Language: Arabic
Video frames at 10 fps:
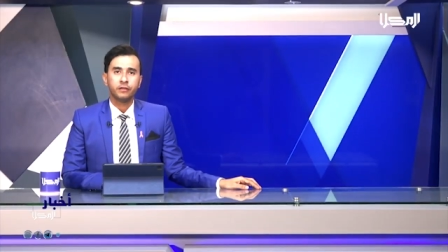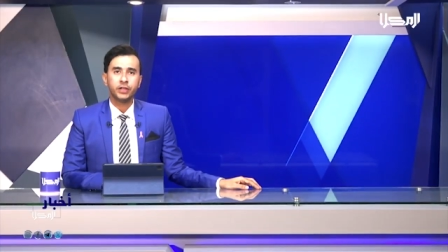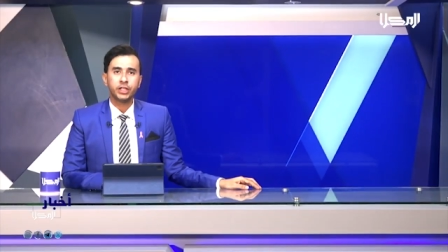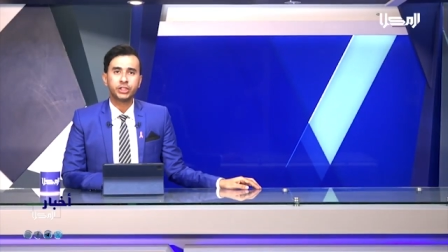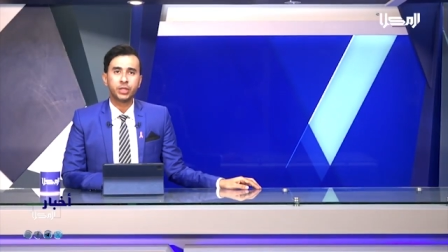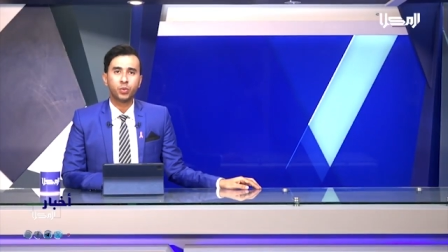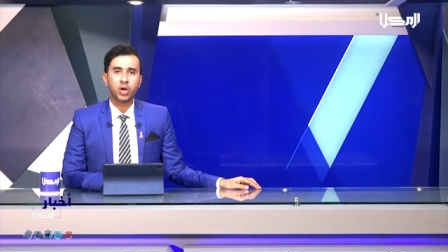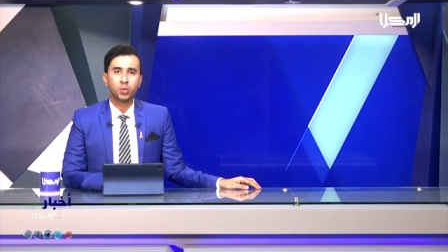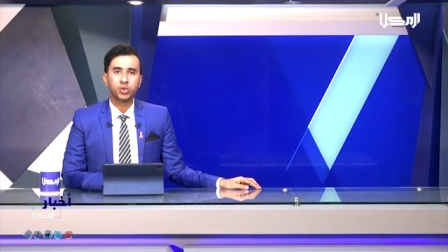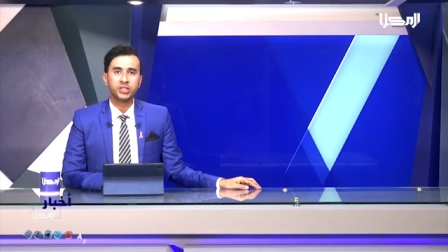في
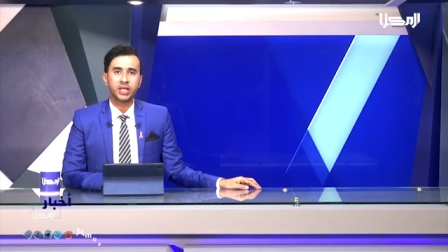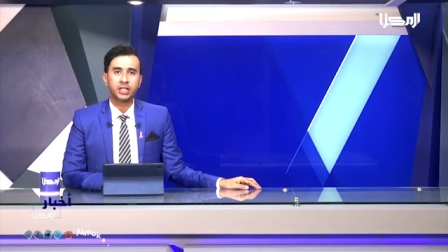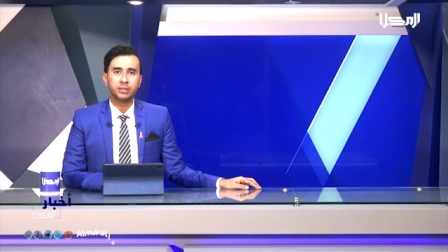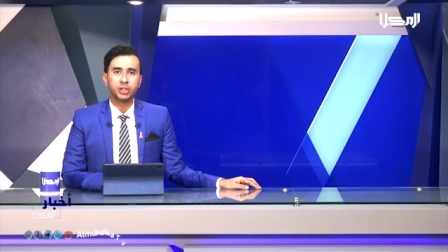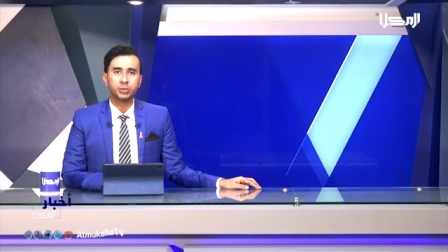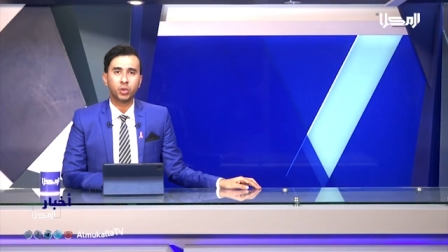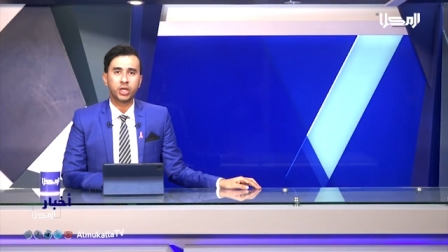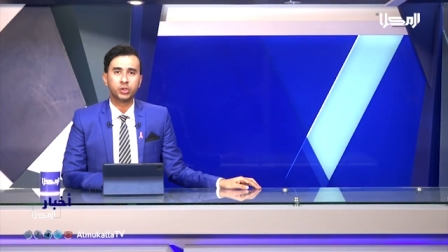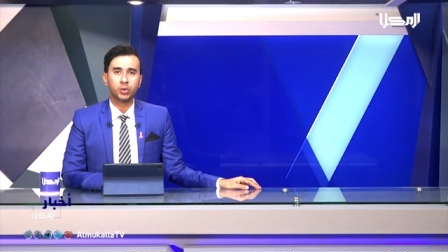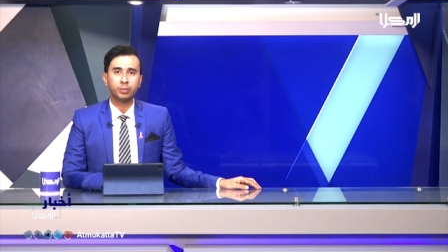شبوة وزعت
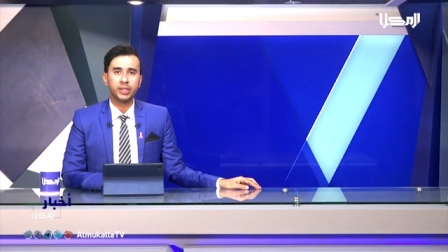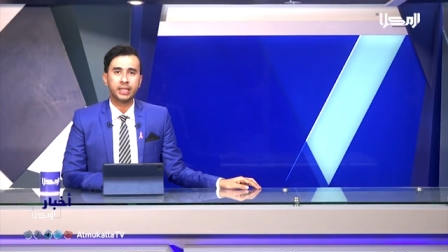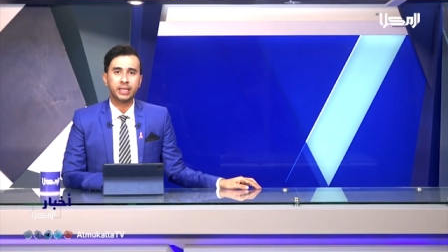مجموعة من